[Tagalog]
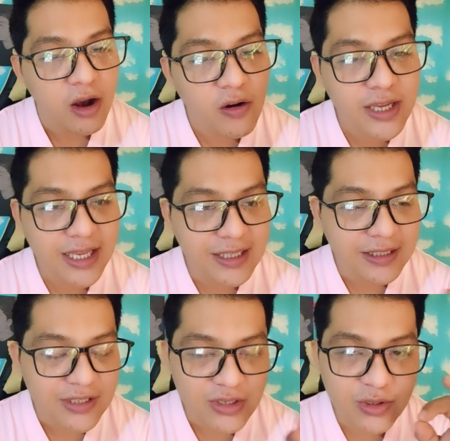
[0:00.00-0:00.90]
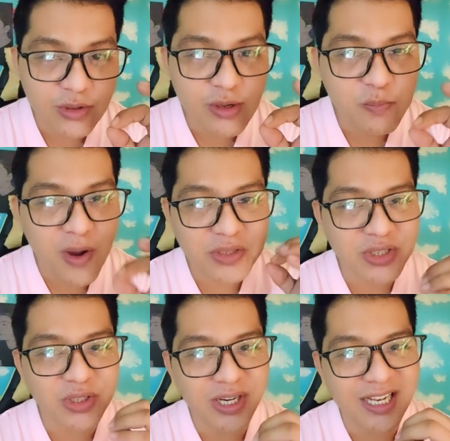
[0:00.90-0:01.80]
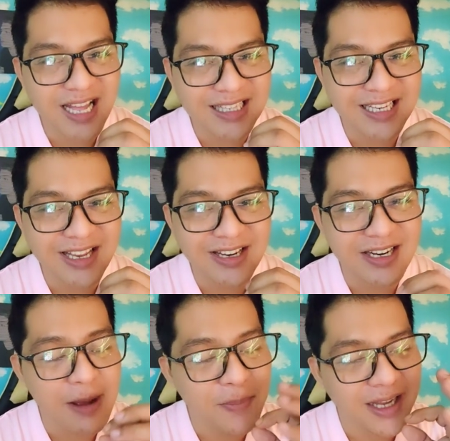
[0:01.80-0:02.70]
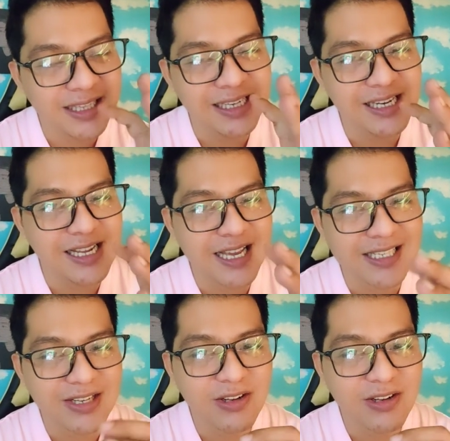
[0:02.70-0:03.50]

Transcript: Okay, so yun po ang tutorial natin ngayon. Ah, napakadali lang guys.